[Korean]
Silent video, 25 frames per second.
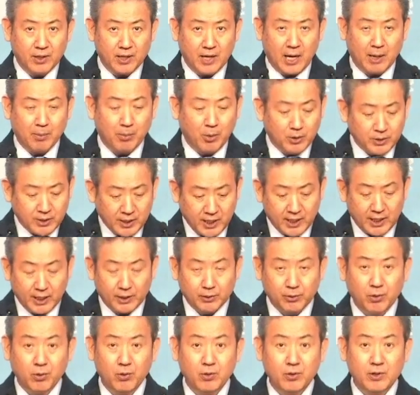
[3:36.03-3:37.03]
가보지
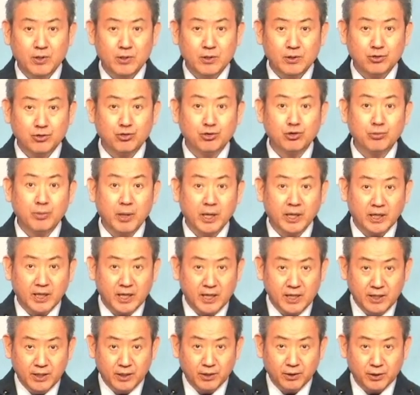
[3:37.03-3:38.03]
않아도 죽음의
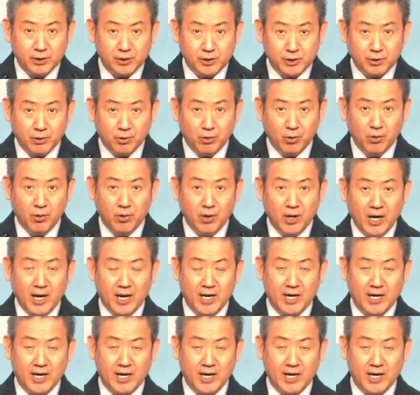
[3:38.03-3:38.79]
길이 있는 것이고